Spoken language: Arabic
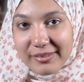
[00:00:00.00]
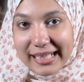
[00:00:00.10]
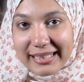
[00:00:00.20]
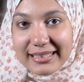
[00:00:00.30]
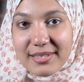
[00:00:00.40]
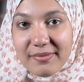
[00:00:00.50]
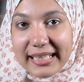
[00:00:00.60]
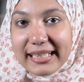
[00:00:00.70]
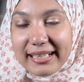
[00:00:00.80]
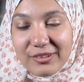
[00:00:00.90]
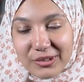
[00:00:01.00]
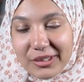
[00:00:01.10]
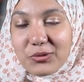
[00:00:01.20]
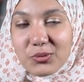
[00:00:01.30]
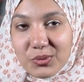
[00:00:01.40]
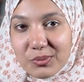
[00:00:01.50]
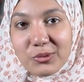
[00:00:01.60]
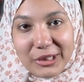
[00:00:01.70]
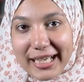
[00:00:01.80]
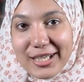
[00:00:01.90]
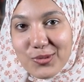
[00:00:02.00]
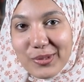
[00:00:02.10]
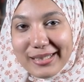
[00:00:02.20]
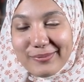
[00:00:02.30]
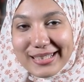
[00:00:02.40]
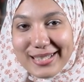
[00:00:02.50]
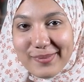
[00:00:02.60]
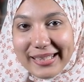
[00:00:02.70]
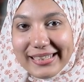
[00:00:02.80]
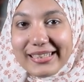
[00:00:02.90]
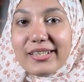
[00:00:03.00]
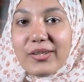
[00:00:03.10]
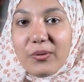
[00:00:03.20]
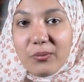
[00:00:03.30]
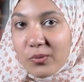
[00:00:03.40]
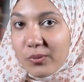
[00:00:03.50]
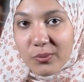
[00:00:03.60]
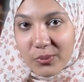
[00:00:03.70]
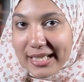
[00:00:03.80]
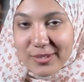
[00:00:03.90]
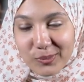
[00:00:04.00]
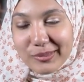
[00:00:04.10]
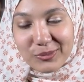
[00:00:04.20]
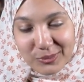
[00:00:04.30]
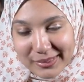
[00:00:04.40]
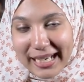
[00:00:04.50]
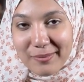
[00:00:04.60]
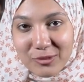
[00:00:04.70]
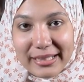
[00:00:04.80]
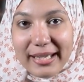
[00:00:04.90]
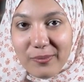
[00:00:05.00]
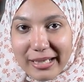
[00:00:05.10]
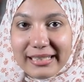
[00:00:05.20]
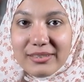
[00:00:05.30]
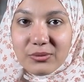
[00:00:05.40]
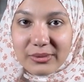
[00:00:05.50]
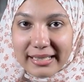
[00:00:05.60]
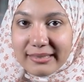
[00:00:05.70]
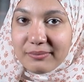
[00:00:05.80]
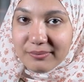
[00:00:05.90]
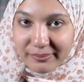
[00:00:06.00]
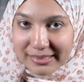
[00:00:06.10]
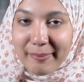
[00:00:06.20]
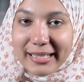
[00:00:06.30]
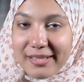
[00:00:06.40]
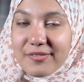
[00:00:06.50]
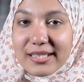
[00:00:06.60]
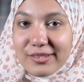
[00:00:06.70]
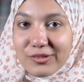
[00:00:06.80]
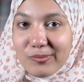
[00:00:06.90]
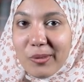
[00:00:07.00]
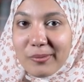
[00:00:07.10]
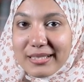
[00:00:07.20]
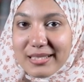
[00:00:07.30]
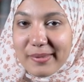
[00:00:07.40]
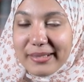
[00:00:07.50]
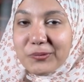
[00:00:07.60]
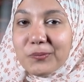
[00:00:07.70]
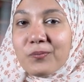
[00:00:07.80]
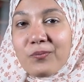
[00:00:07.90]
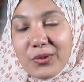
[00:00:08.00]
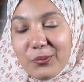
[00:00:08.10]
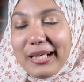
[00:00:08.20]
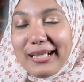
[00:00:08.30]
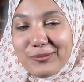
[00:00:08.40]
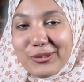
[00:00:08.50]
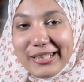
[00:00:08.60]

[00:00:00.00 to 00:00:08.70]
في الحديث فهي كانت طريقته مريحه شويه بالنسبه لي وازعم انه الحمد لله هو قال لي انه كان كمان نفس الانطباع بالنسبه له والحمد